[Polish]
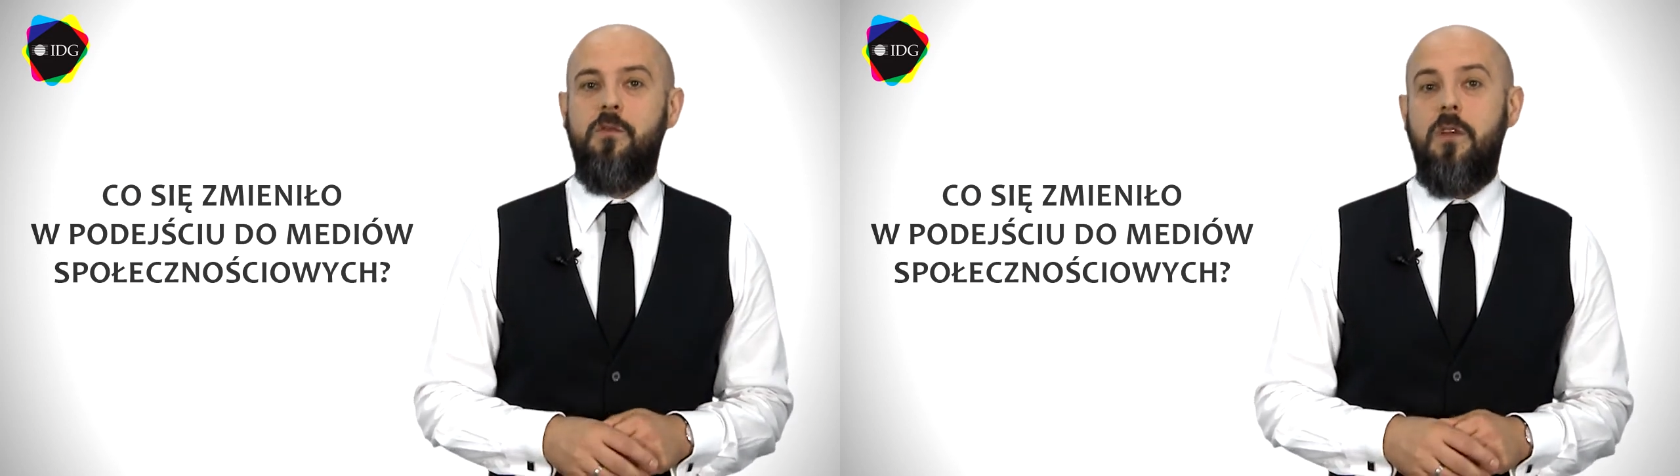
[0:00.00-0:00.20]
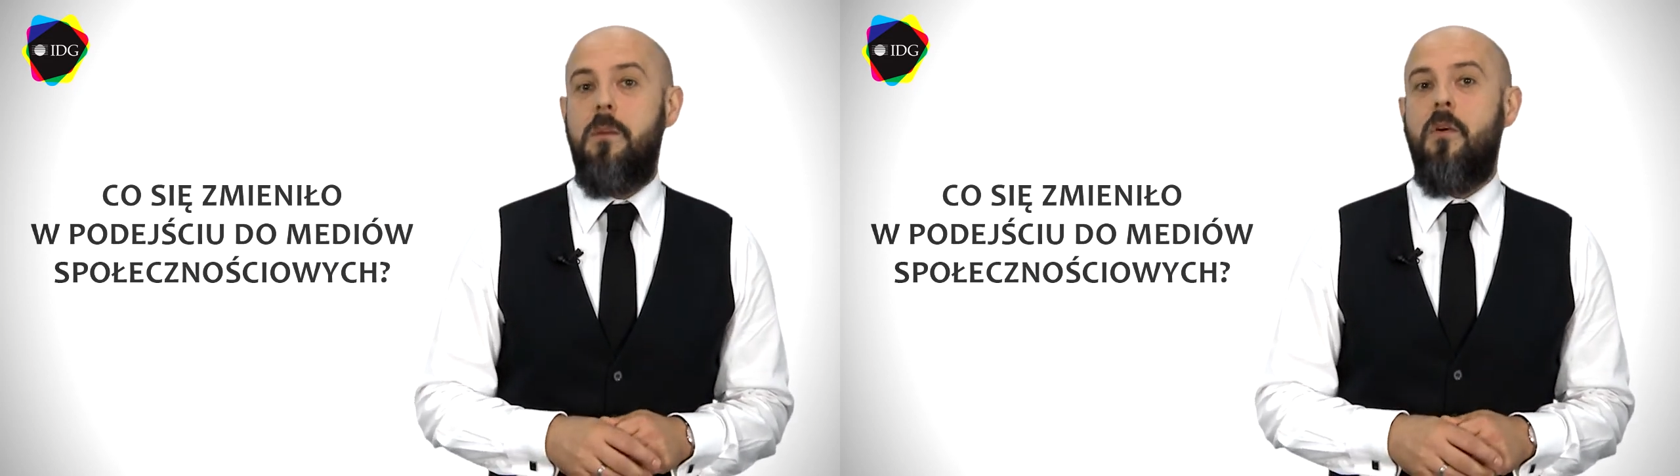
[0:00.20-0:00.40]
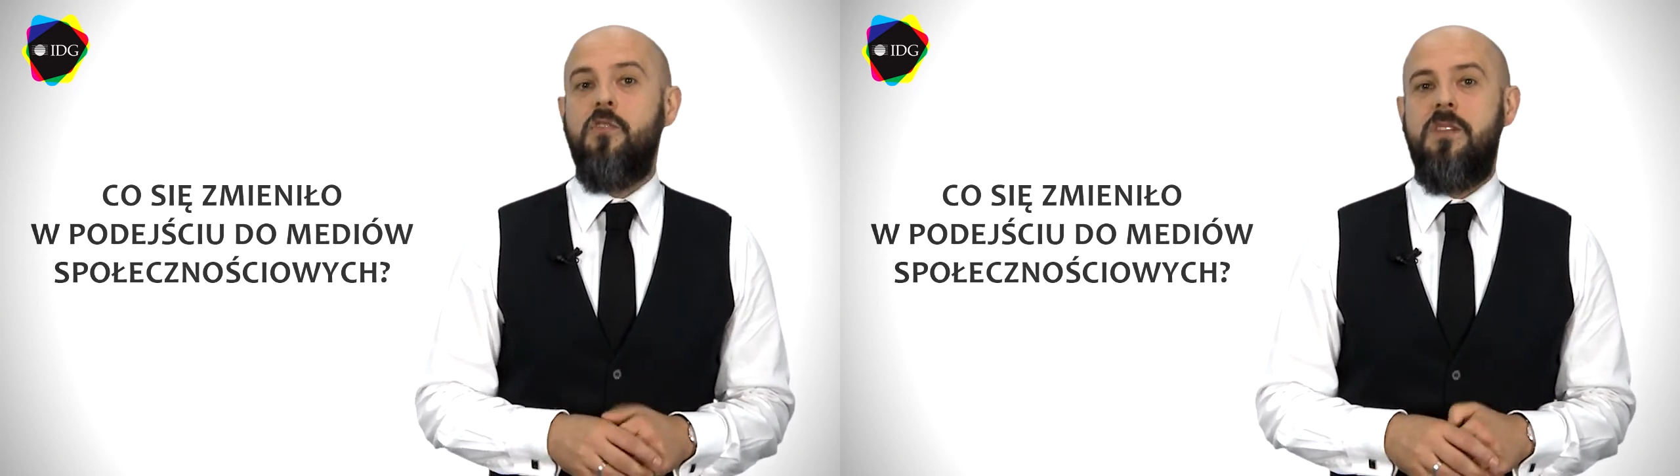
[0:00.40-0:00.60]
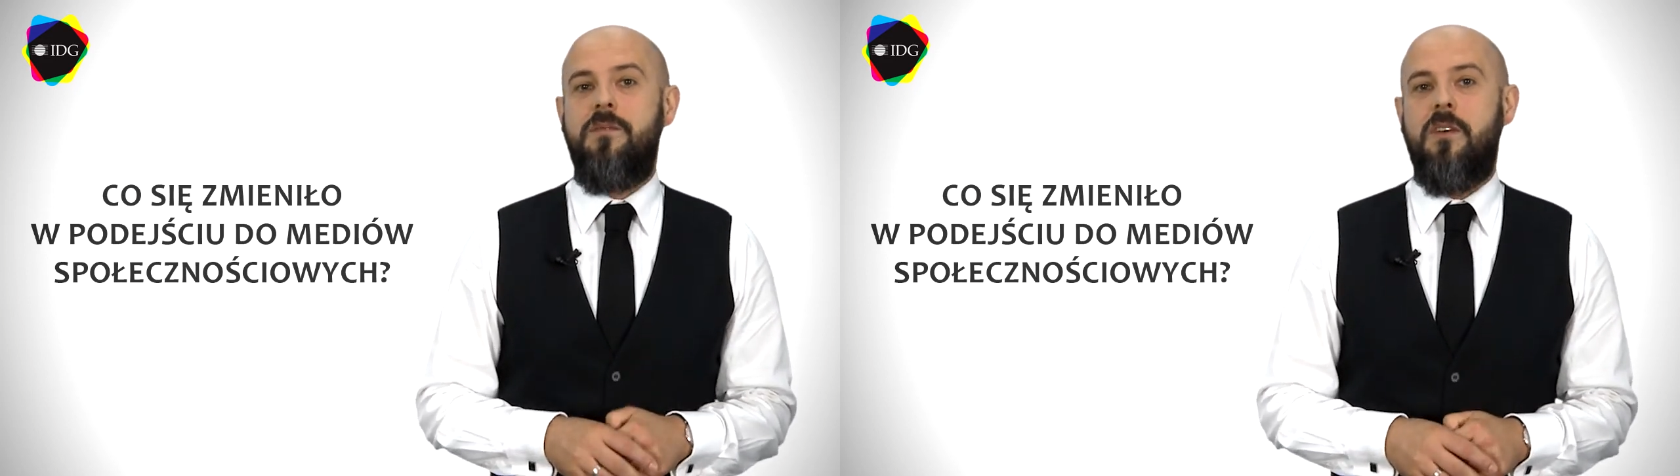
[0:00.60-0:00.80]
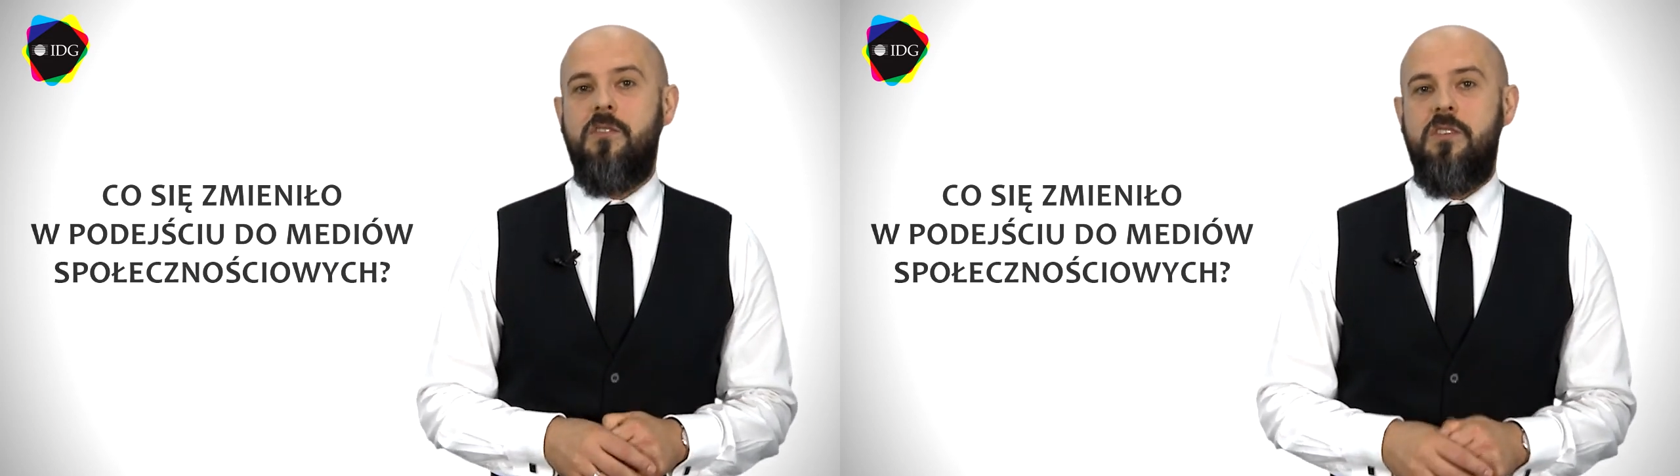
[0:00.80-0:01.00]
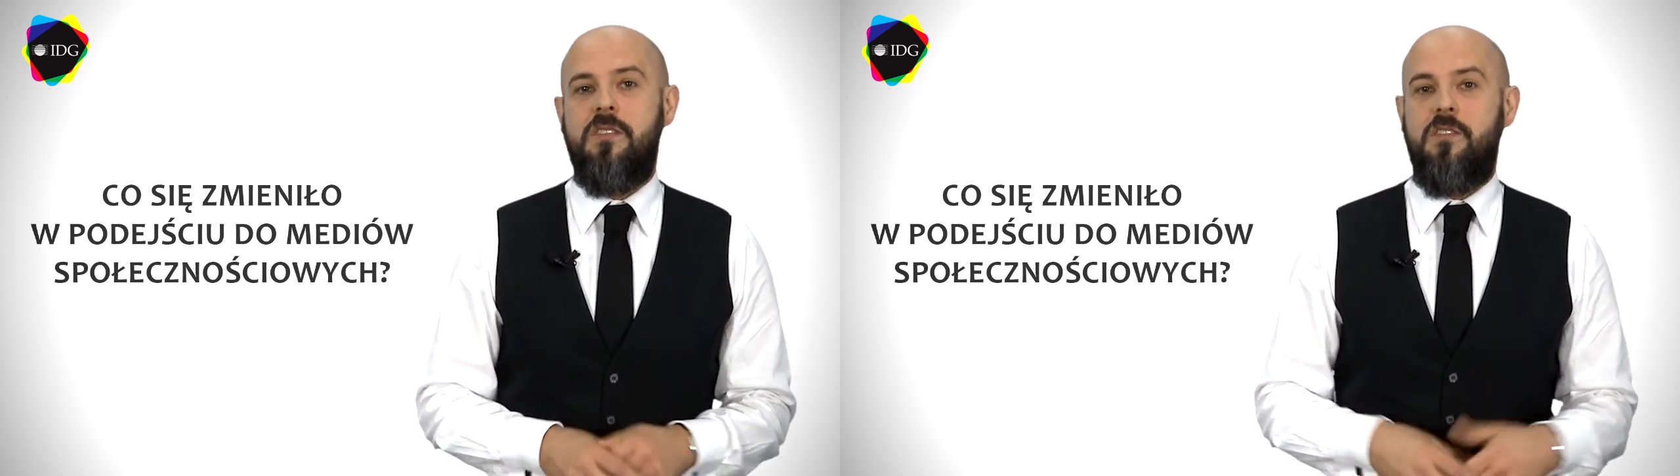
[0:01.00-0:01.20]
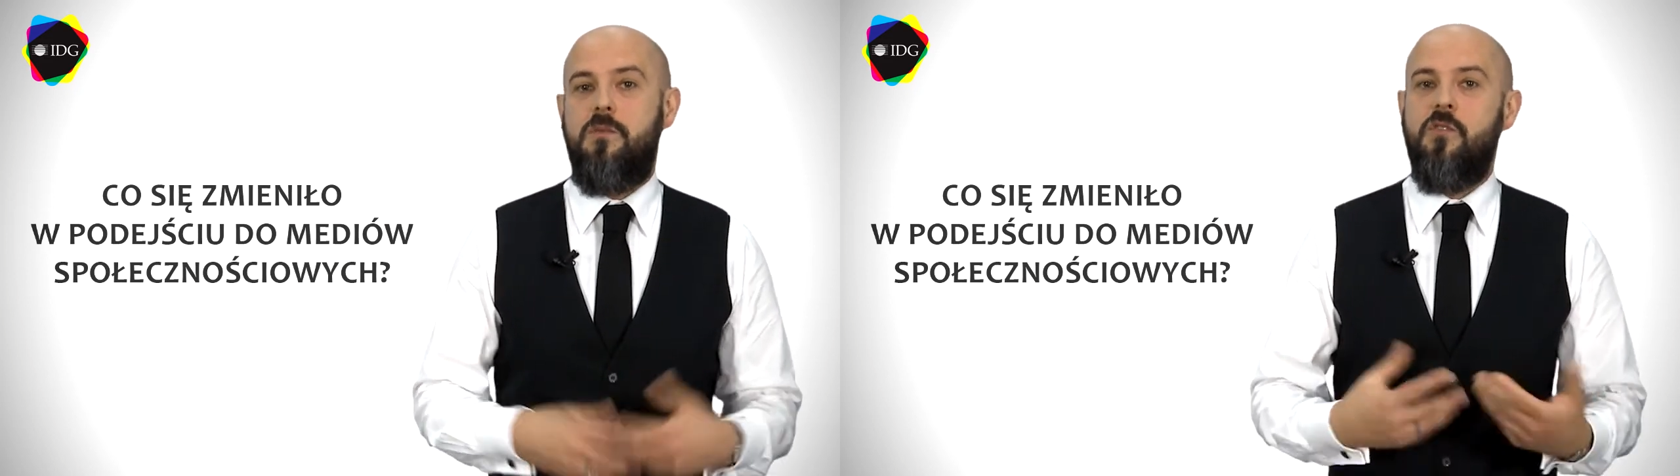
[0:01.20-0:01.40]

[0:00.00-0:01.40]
które można wykorzystać,